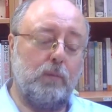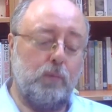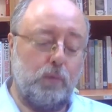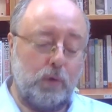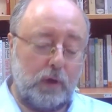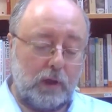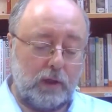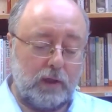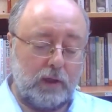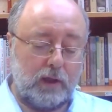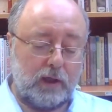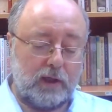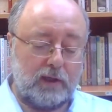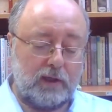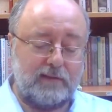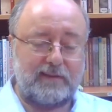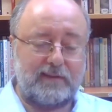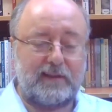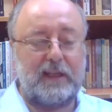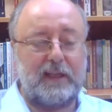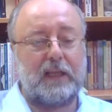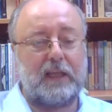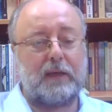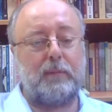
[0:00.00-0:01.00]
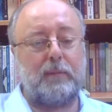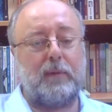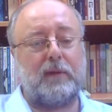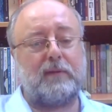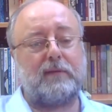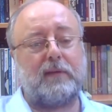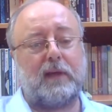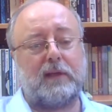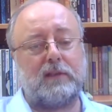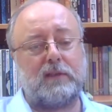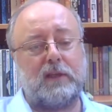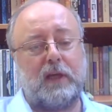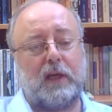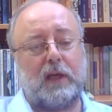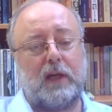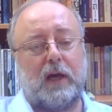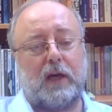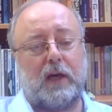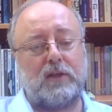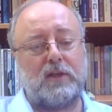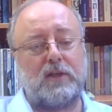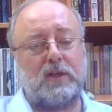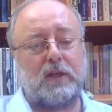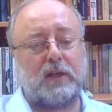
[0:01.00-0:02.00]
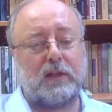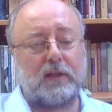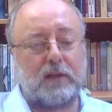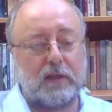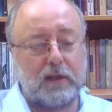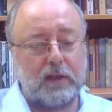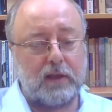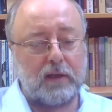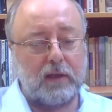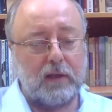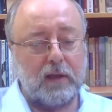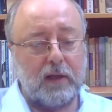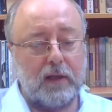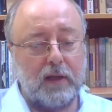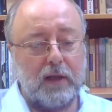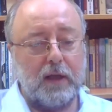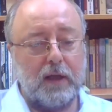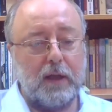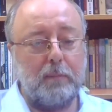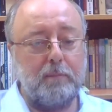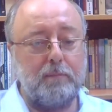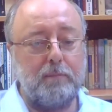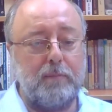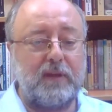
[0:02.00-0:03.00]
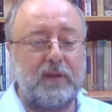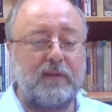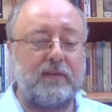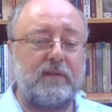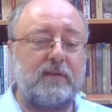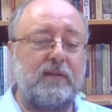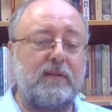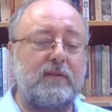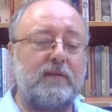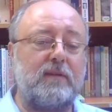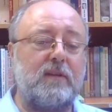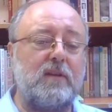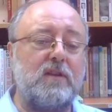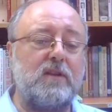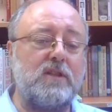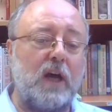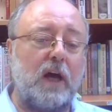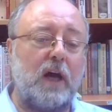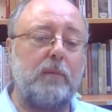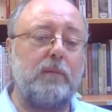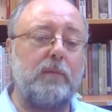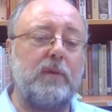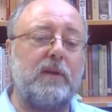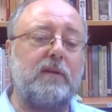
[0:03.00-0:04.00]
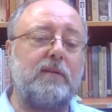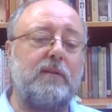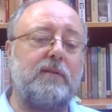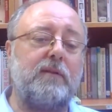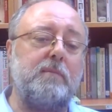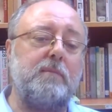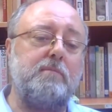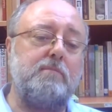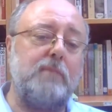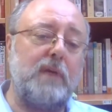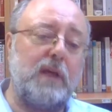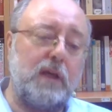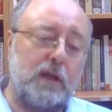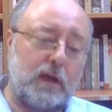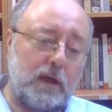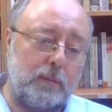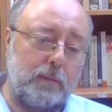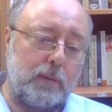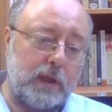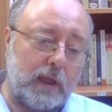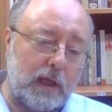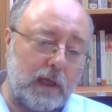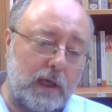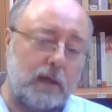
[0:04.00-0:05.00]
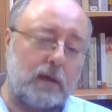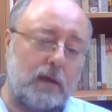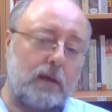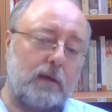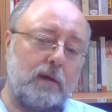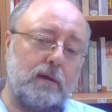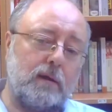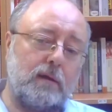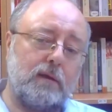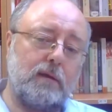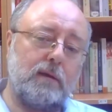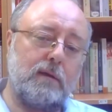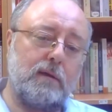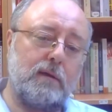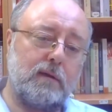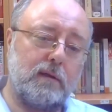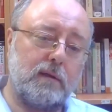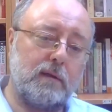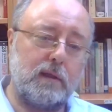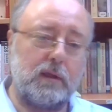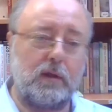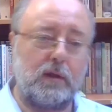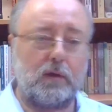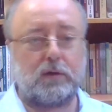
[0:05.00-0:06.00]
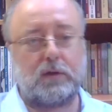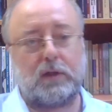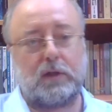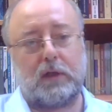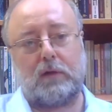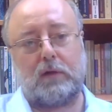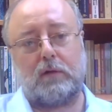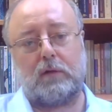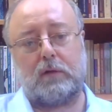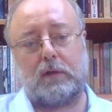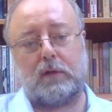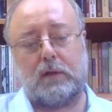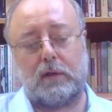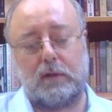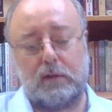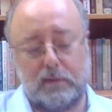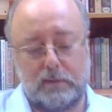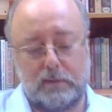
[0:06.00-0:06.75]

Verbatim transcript: Buradaki sinik mesaj gene açıktı. Biz sizin caminizin mihrabına nokta nokta.